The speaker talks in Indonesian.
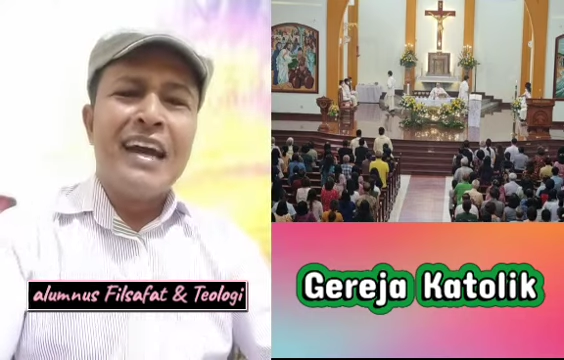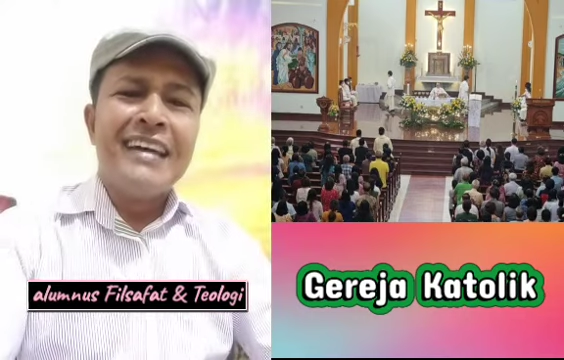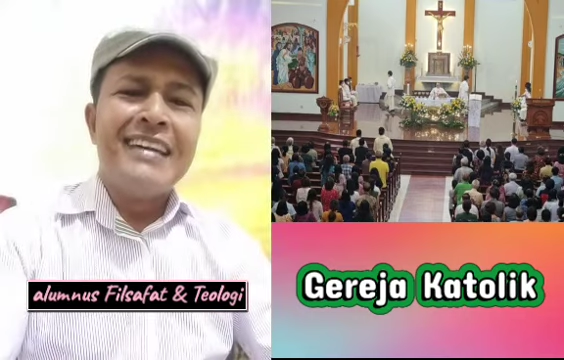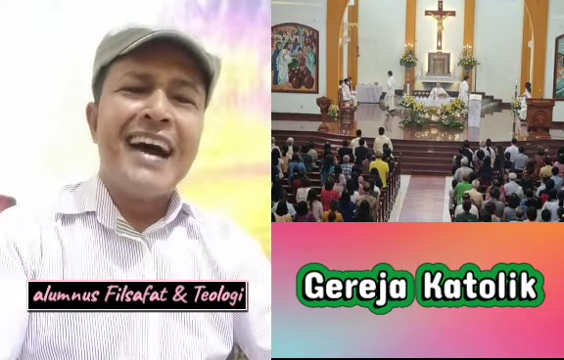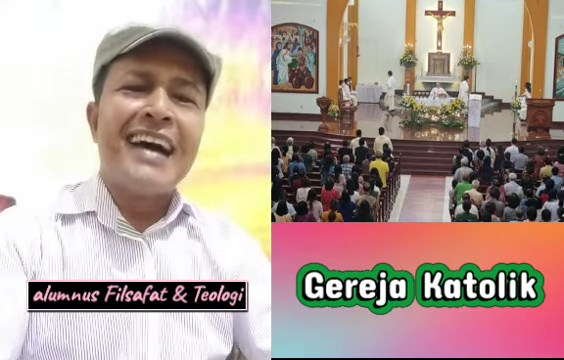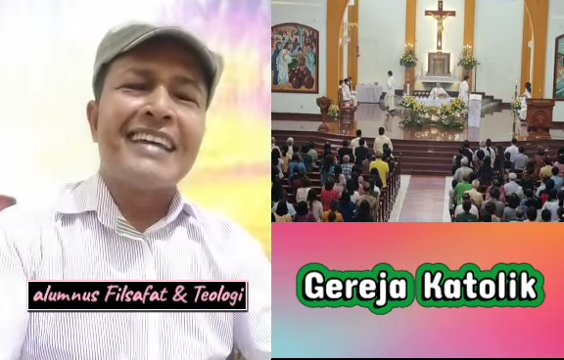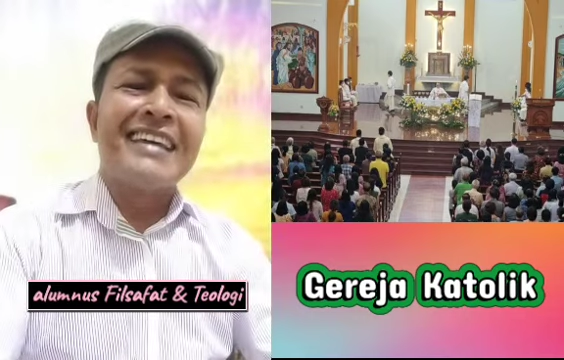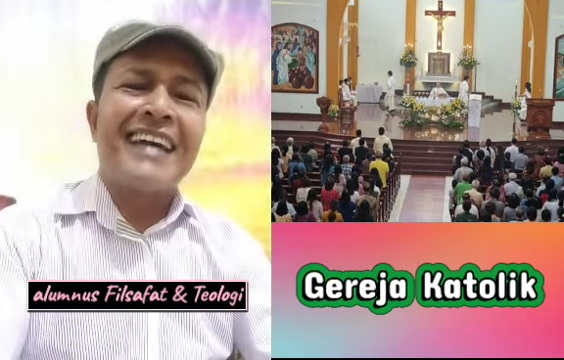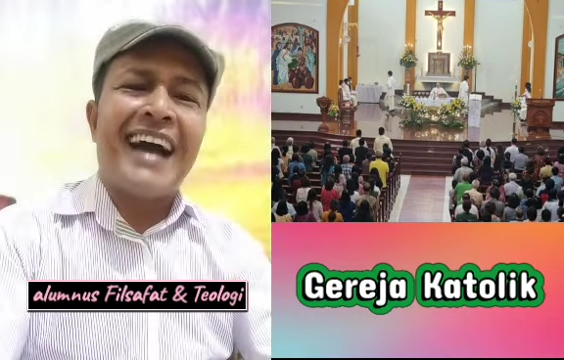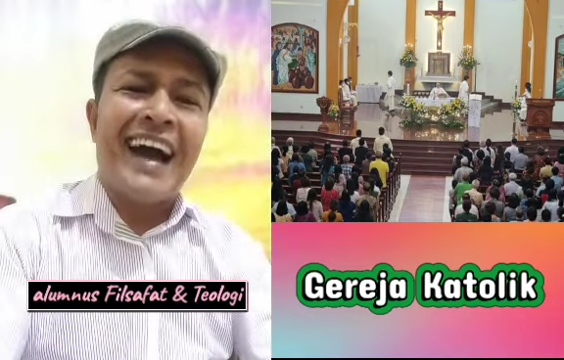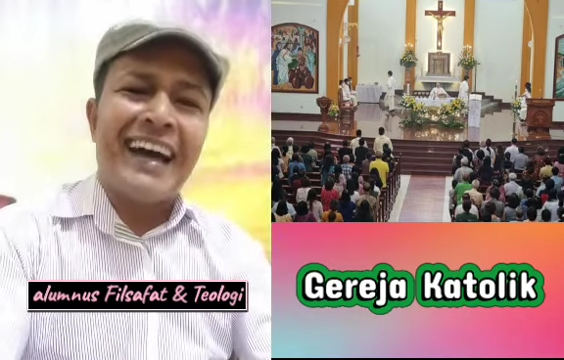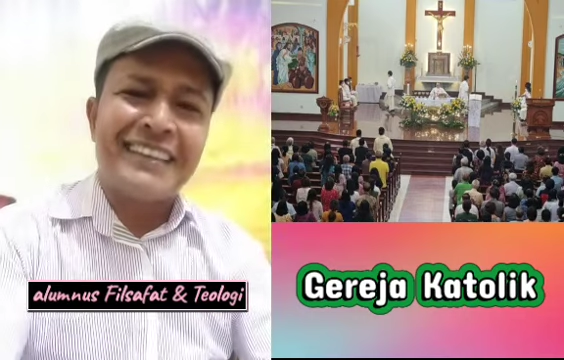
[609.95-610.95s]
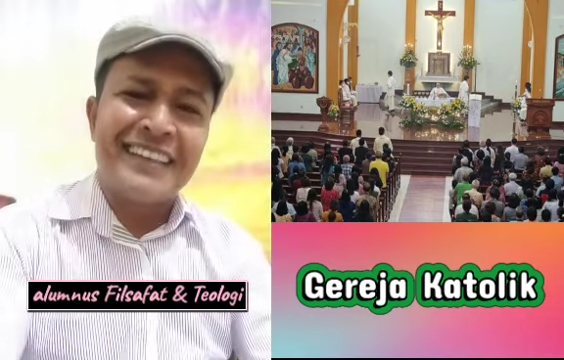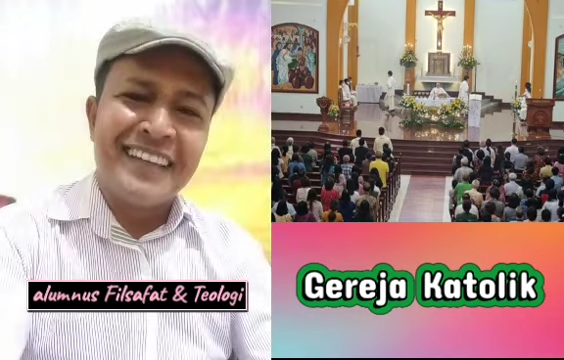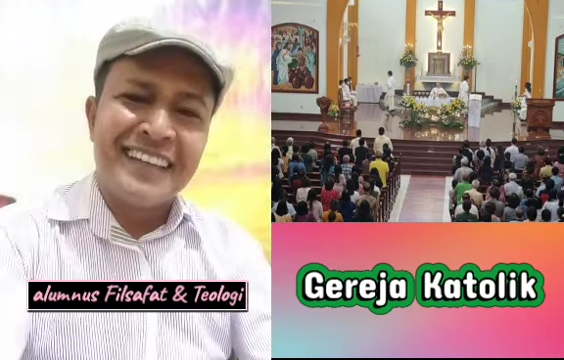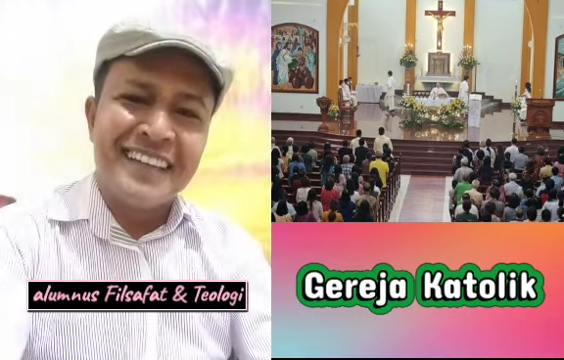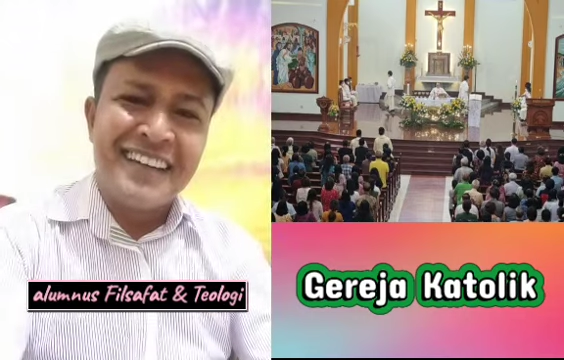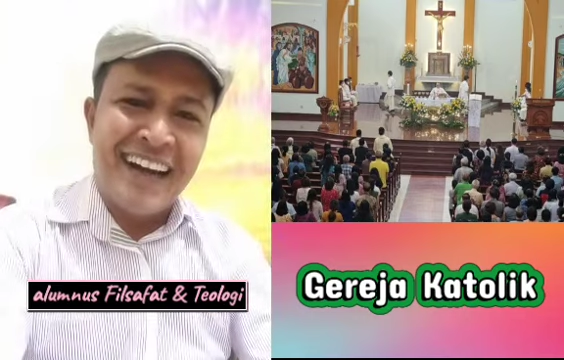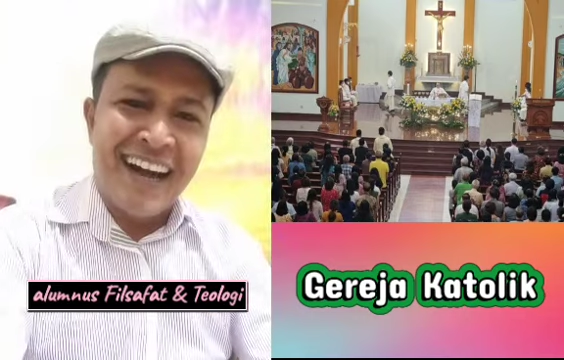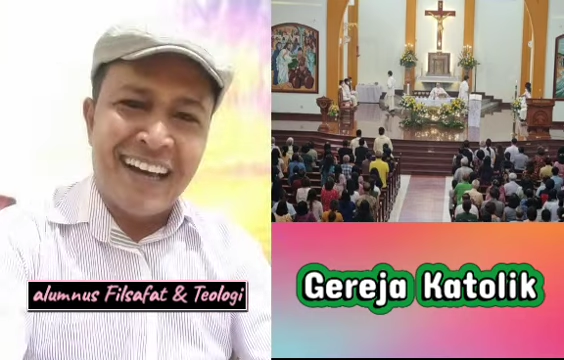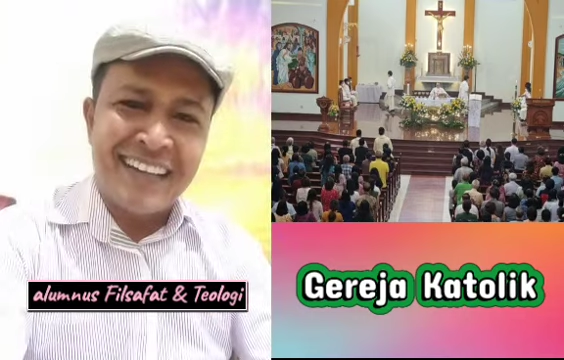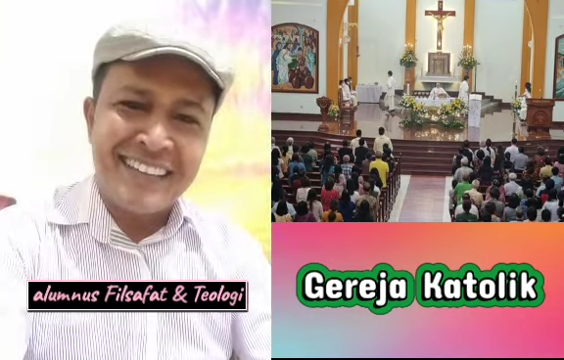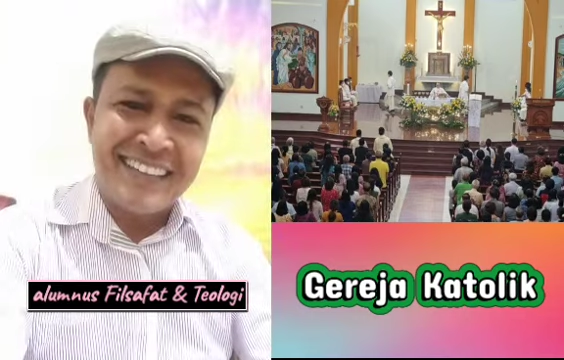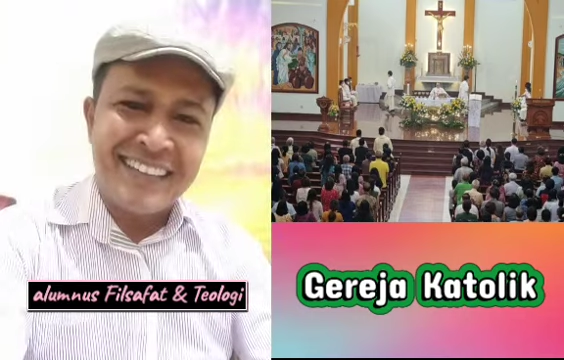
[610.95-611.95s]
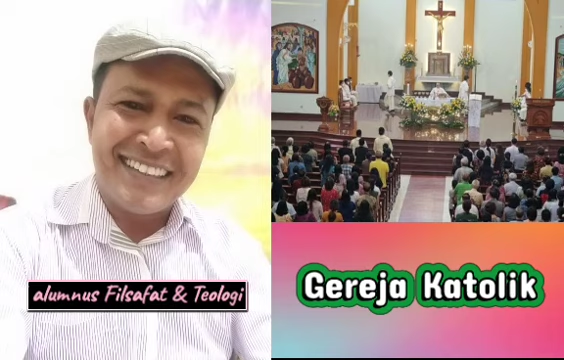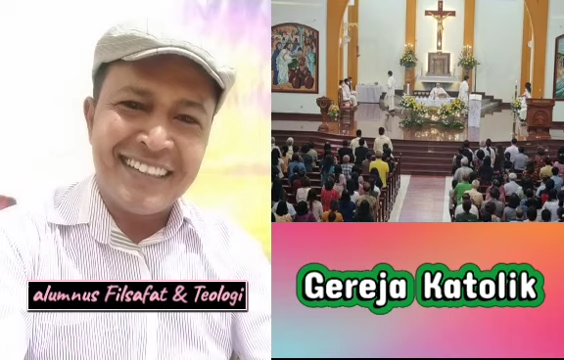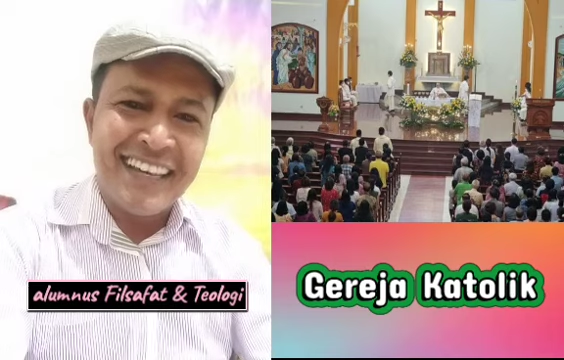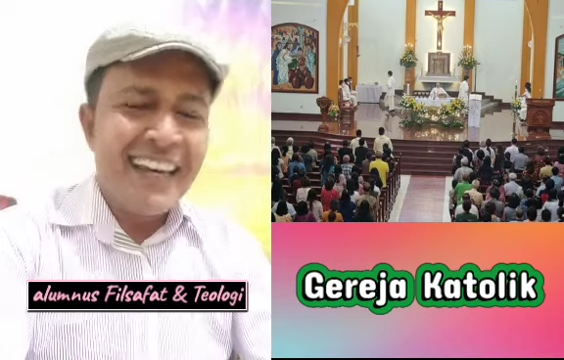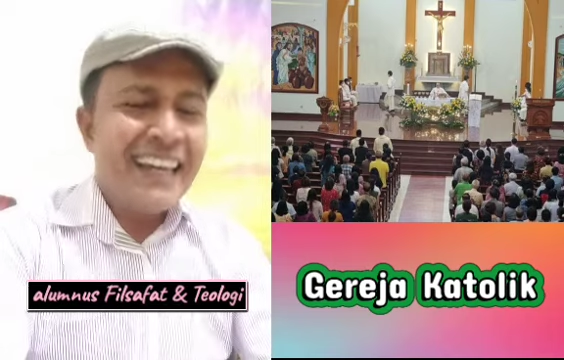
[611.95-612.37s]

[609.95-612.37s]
dari hati ke hati.